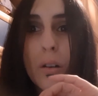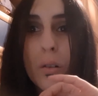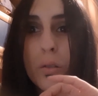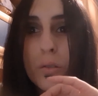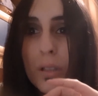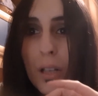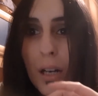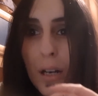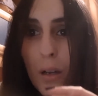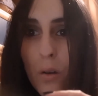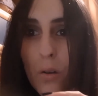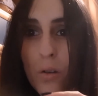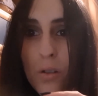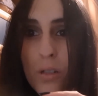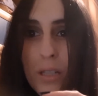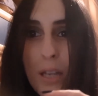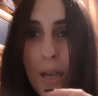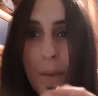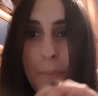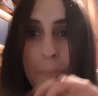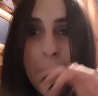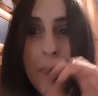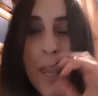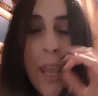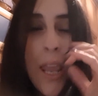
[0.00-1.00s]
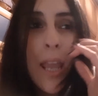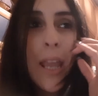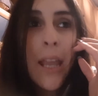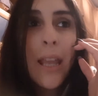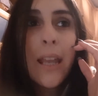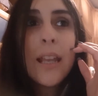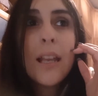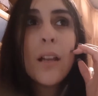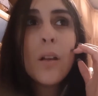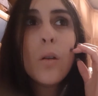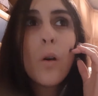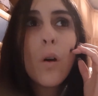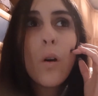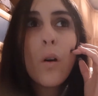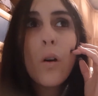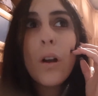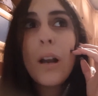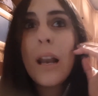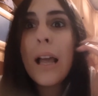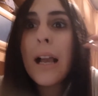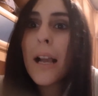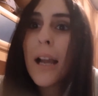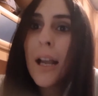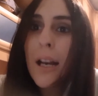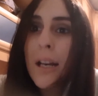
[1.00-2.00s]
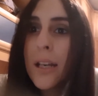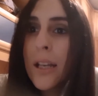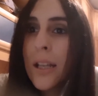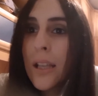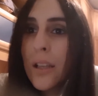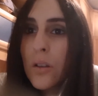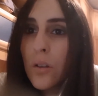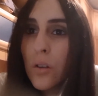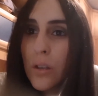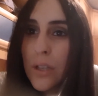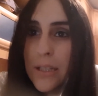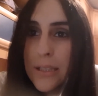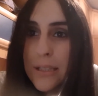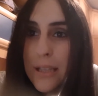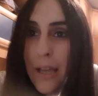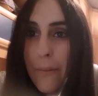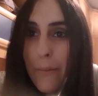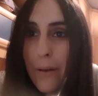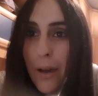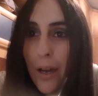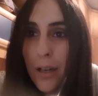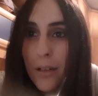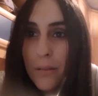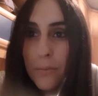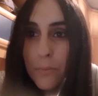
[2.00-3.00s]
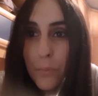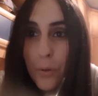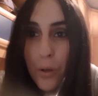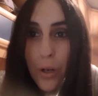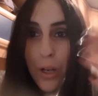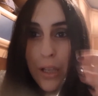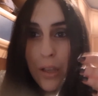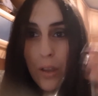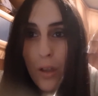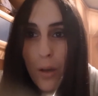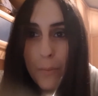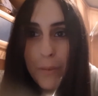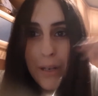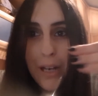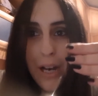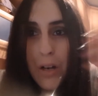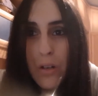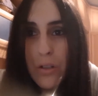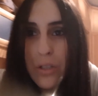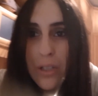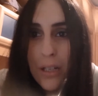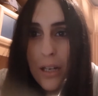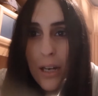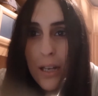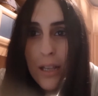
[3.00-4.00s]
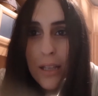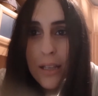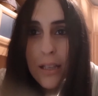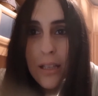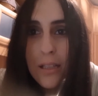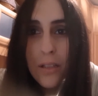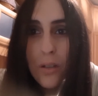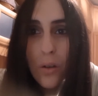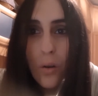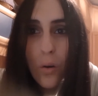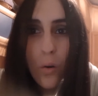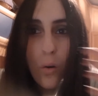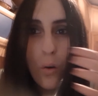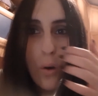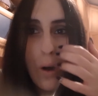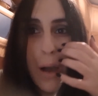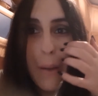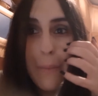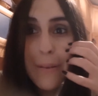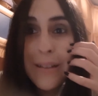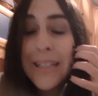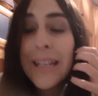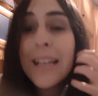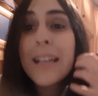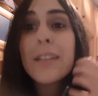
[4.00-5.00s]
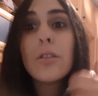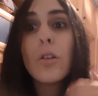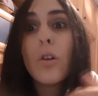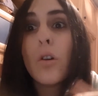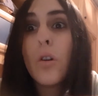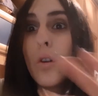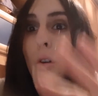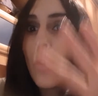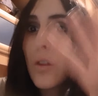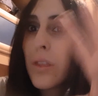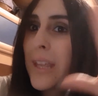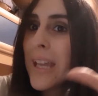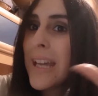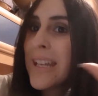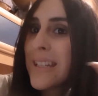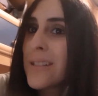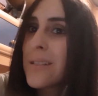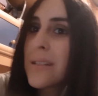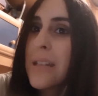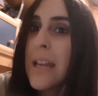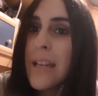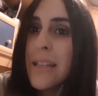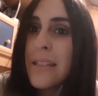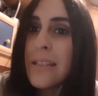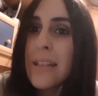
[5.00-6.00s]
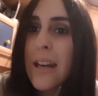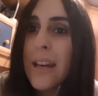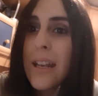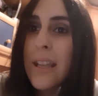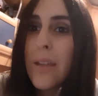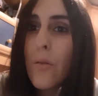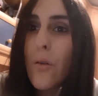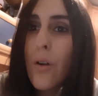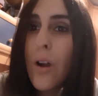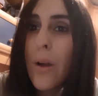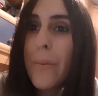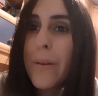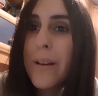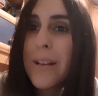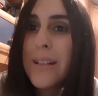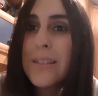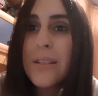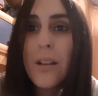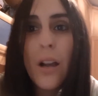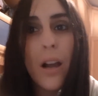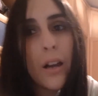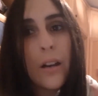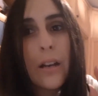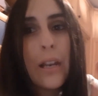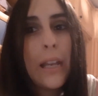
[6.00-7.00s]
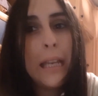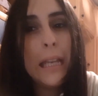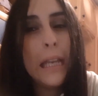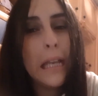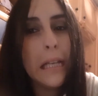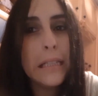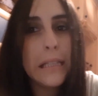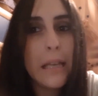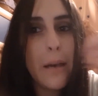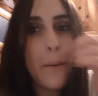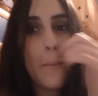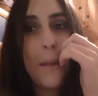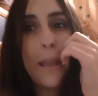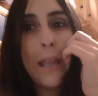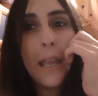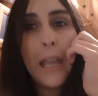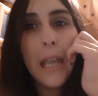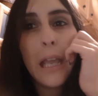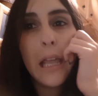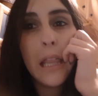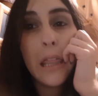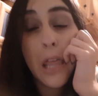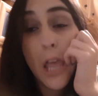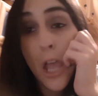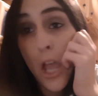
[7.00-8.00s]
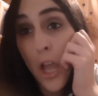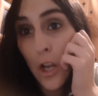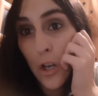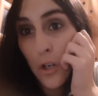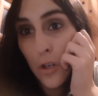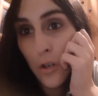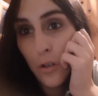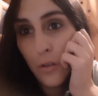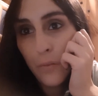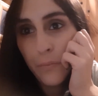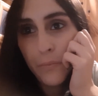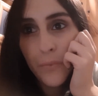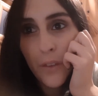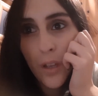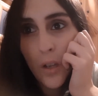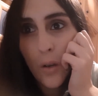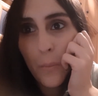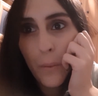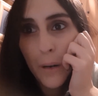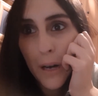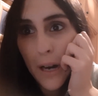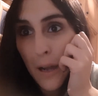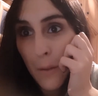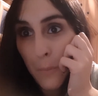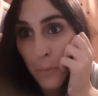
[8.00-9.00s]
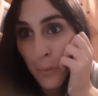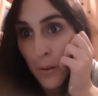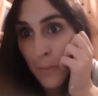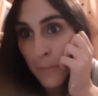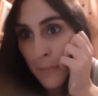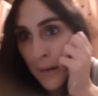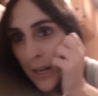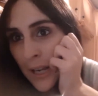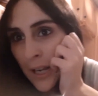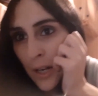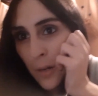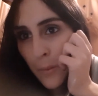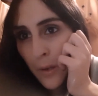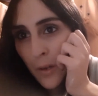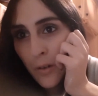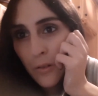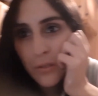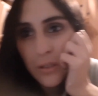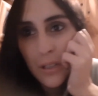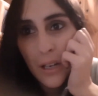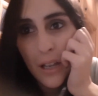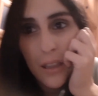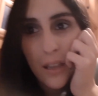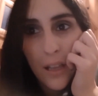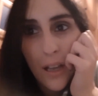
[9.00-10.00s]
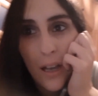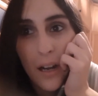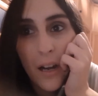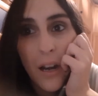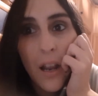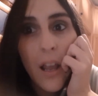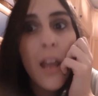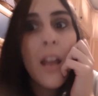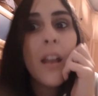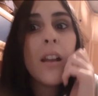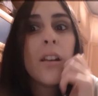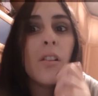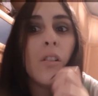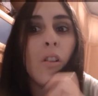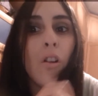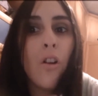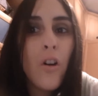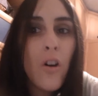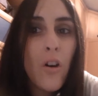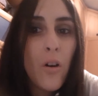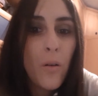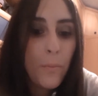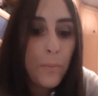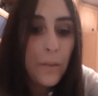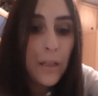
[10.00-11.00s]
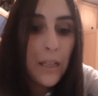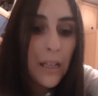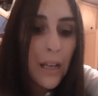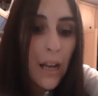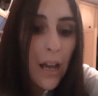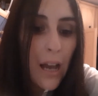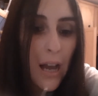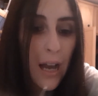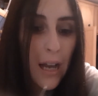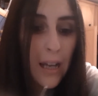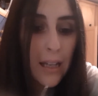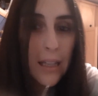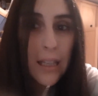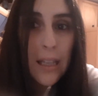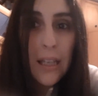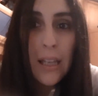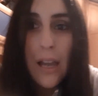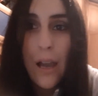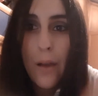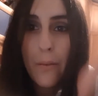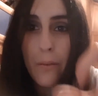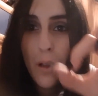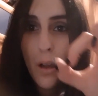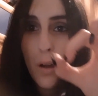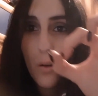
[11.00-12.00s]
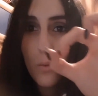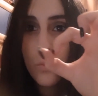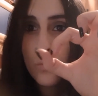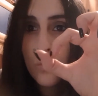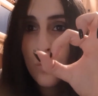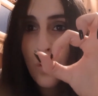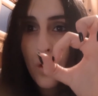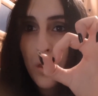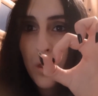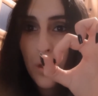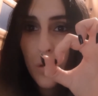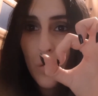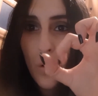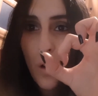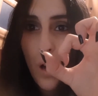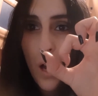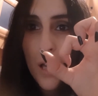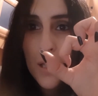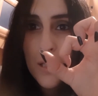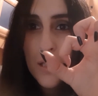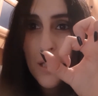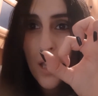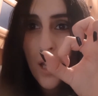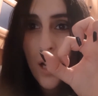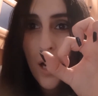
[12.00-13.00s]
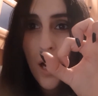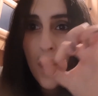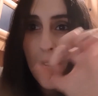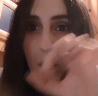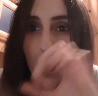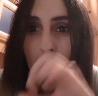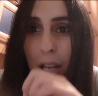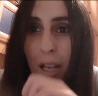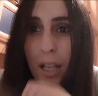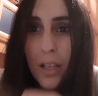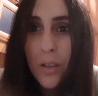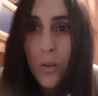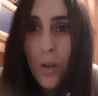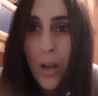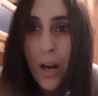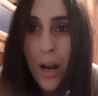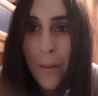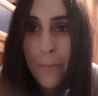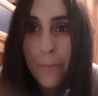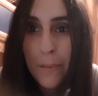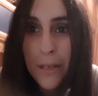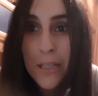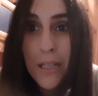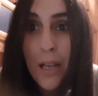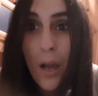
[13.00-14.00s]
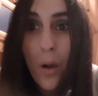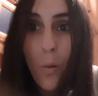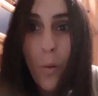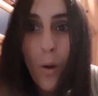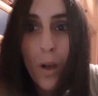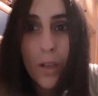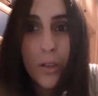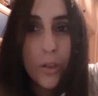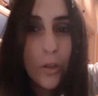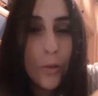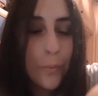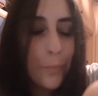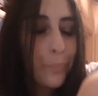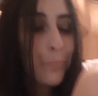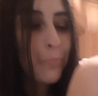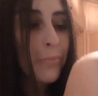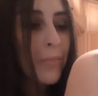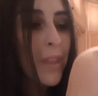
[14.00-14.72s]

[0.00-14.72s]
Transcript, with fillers: otra cosa. Y luego la carne, ¿dónde estaba? Porque he ido a mirar los ingredientes y digo, oh, a veces que todos los días se han equivocado, me han hecho carne y esta vez, ¿no? Digo, para, para que no me contradigan. No, mira, aquí había un trocito así de carne en toda la pizza cuando